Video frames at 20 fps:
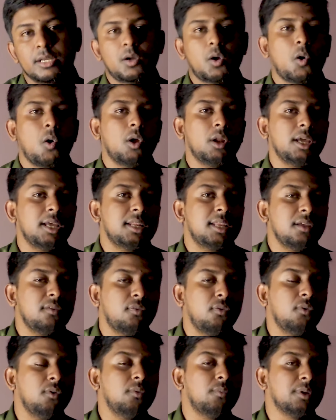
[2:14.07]
একটি
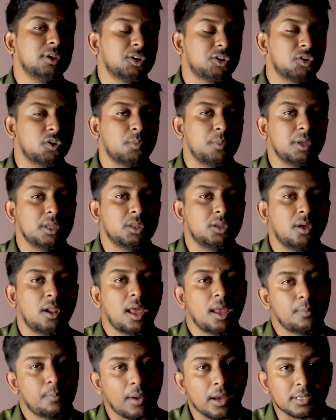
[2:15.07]
কোয়ালিটিফুল
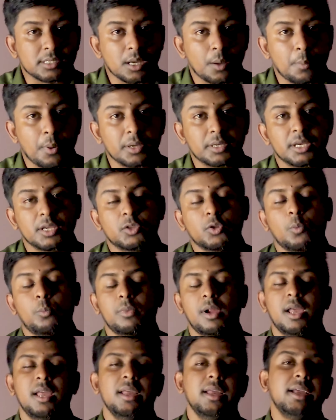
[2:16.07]
বিশ্ববিদ্যালয়ের পাশাপাশি
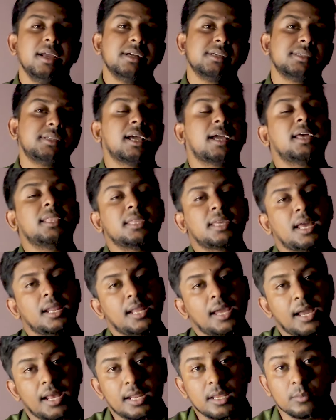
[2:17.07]
তোমরা সেকেন্ড
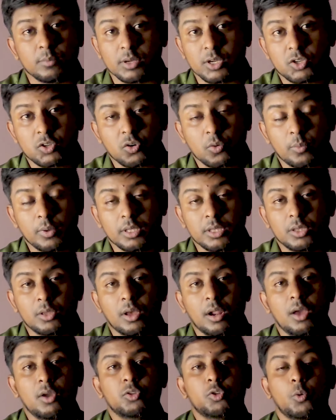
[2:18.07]
ক্যাটাগরি
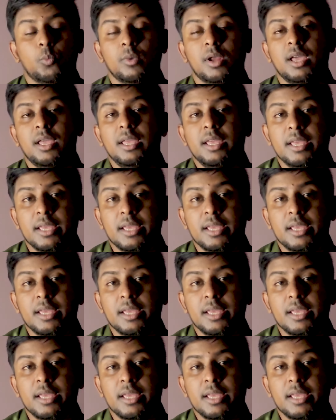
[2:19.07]
বিশ্ববিদ্যালয়ও তোমরা